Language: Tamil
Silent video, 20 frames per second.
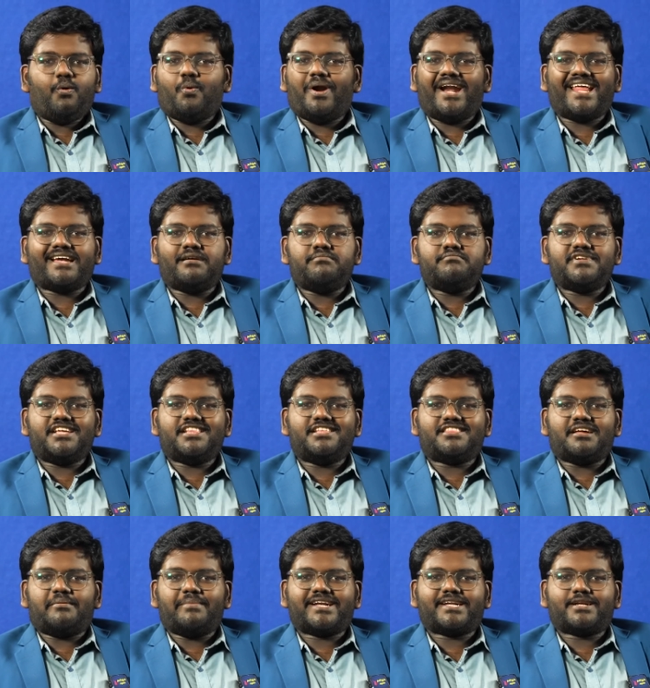வணக்கம்
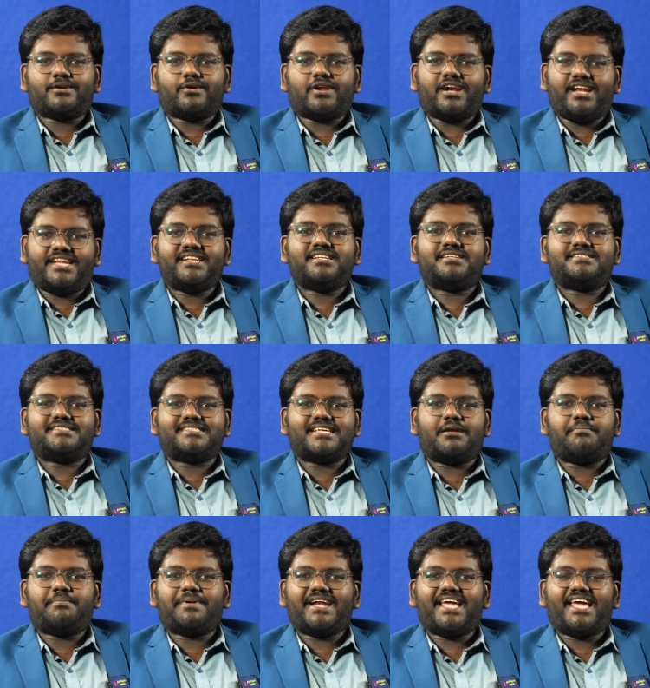இது தமிழ்குரலின்
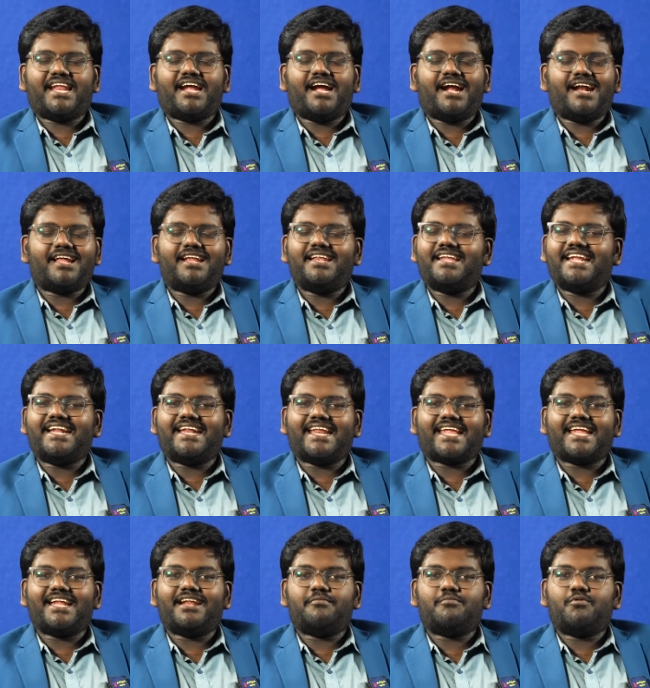சிறப்பு நேர்காணல்
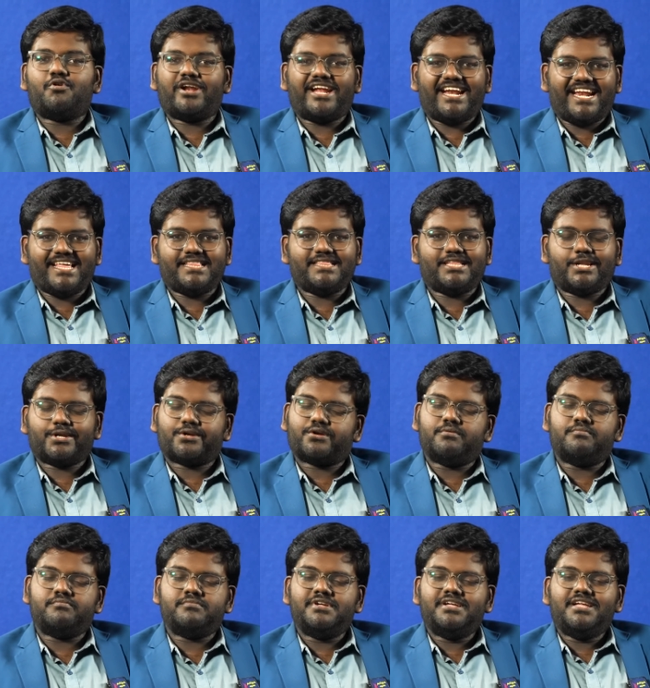இன்றைக்கு நம்மோடு
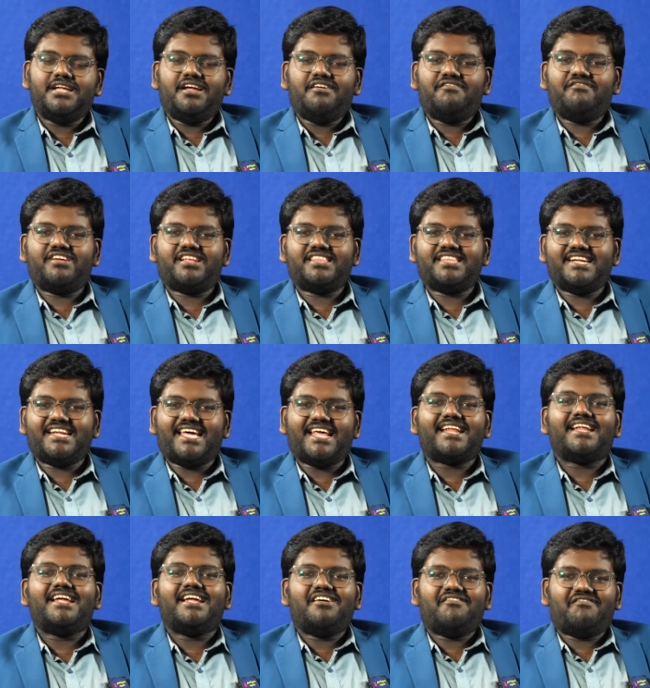இணைந்திருக்கும்
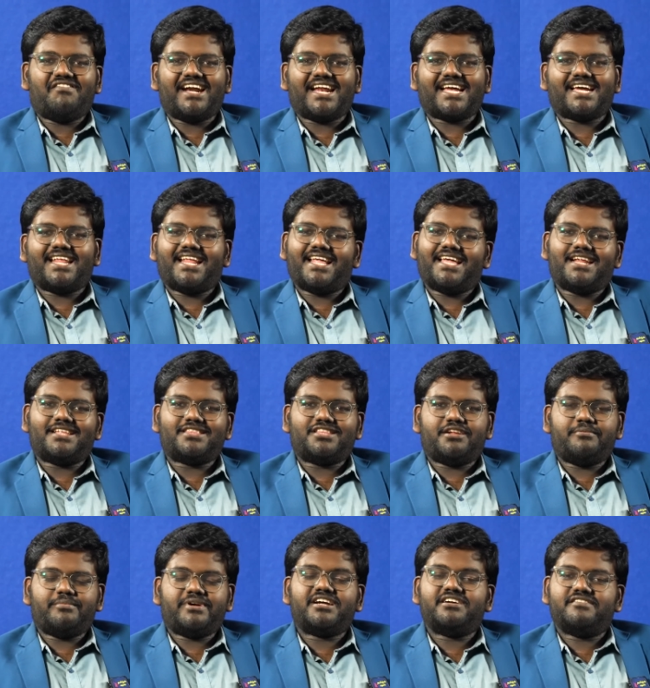விருந்தினர் வழக்கறிஞர்
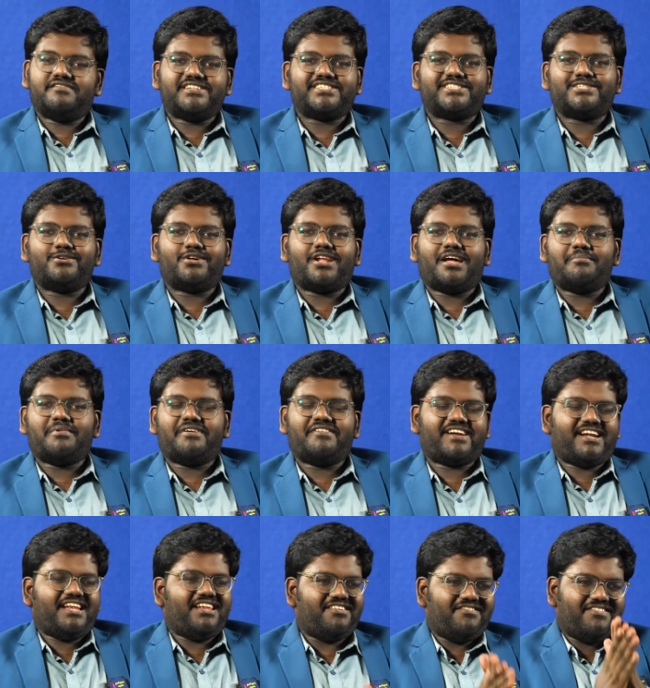திருமிகு விஷ்ணுராம்
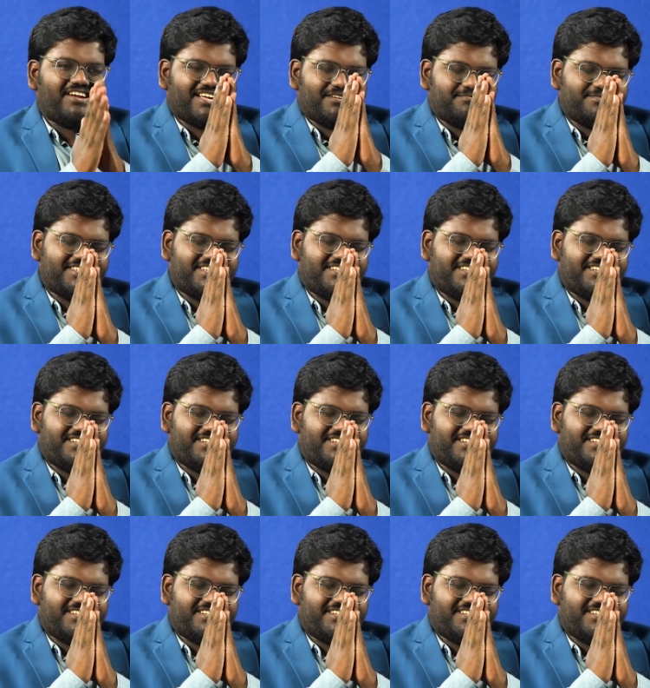அவர்கள் வணக்கம்